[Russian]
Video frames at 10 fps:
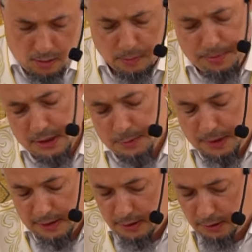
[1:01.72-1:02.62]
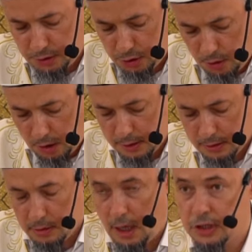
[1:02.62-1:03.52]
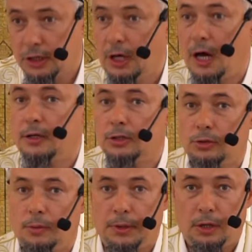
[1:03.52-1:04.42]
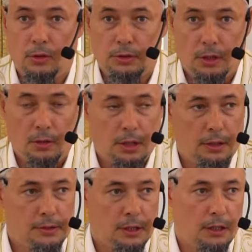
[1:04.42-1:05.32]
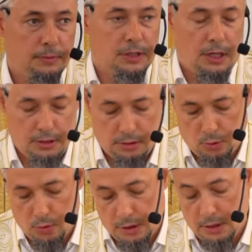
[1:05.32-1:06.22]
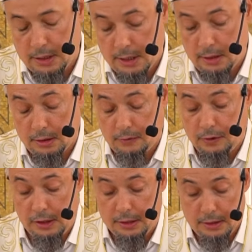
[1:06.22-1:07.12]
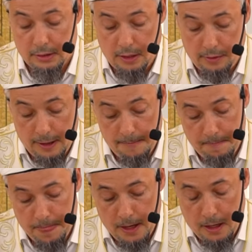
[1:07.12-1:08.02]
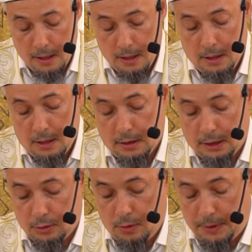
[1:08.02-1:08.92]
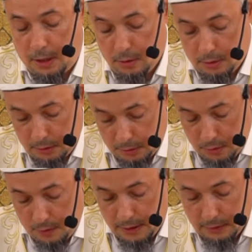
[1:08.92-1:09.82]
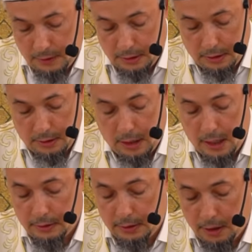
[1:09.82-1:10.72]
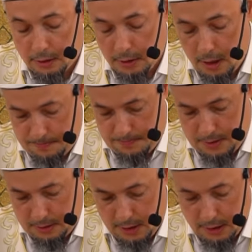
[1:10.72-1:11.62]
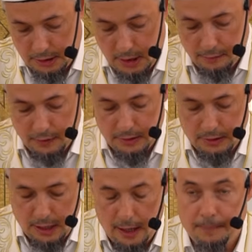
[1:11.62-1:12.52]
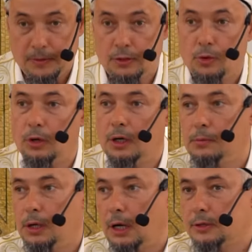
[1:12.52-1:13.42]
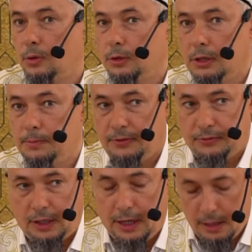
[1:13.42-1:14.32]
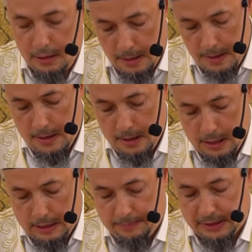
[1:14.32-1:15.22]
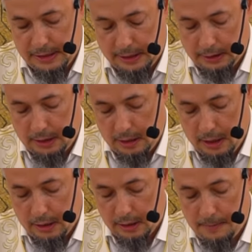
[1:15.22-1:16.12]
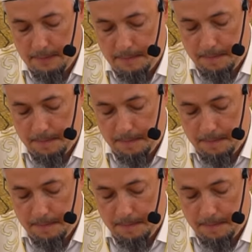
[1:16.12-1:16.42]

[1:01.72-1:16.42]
Он переспросил еще раз, ожидая, что пророк, саллиллаху скажет другие какие-то великие слова. На что пророк снова ответил, «Ля тахдаб, не гневайся». И сколько бы раз он не повторял, посланник Аллаха